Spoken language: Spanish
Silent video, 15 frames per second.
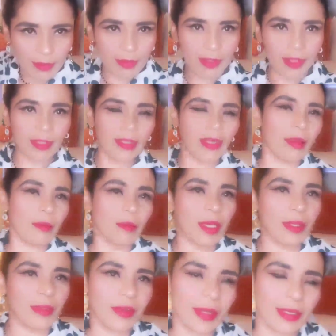Ustedes saben,
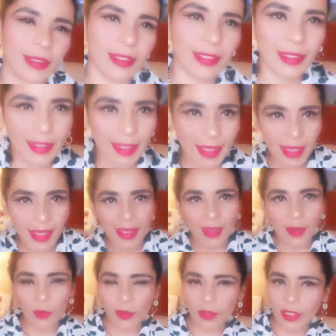mientras
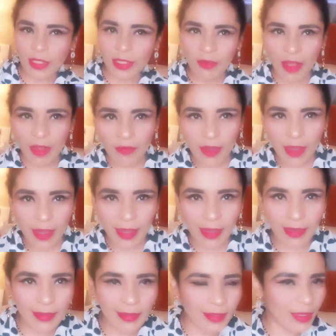usted se vea
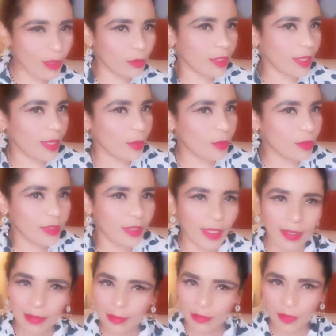bien y a usted le
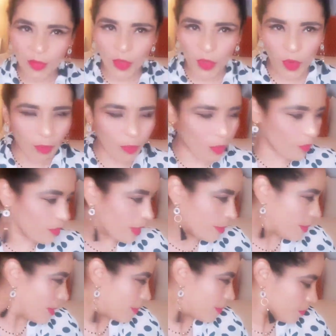guste, no hay
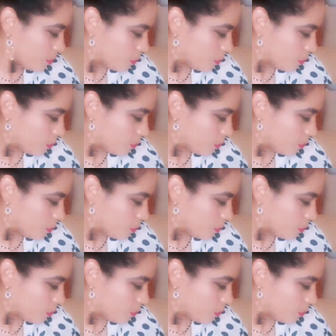problema.